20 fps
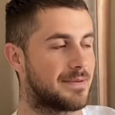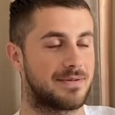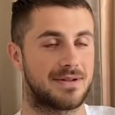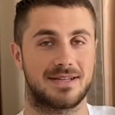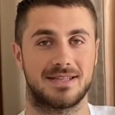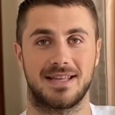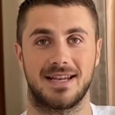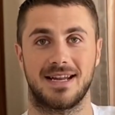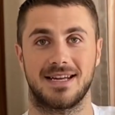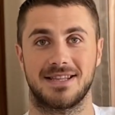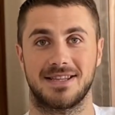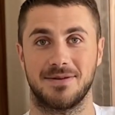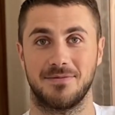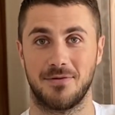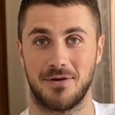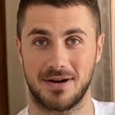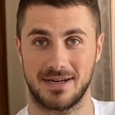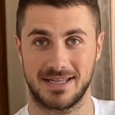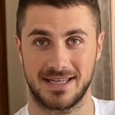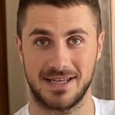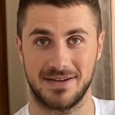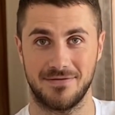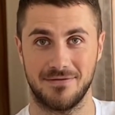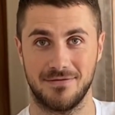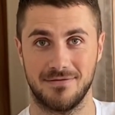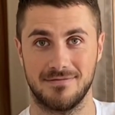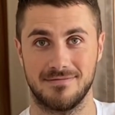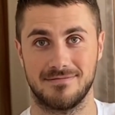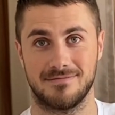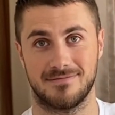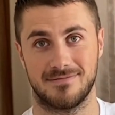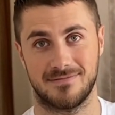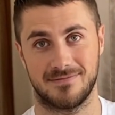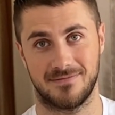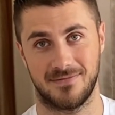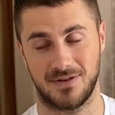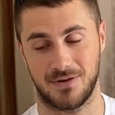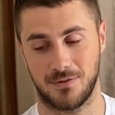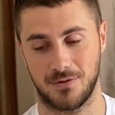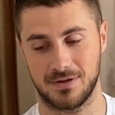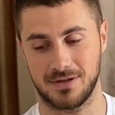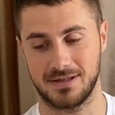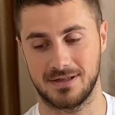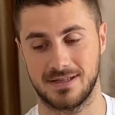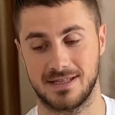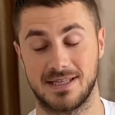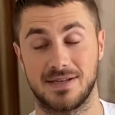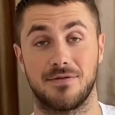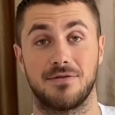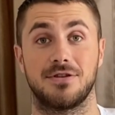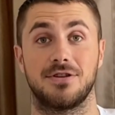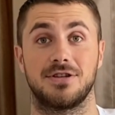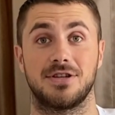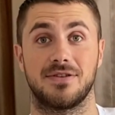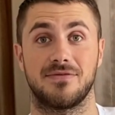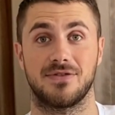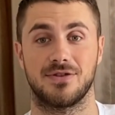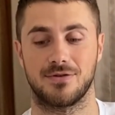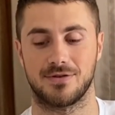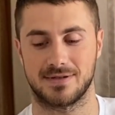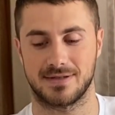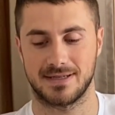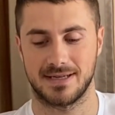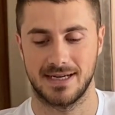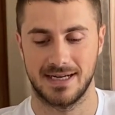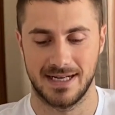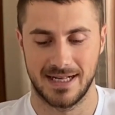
благодаря тому активу выходит сегодняшний видос.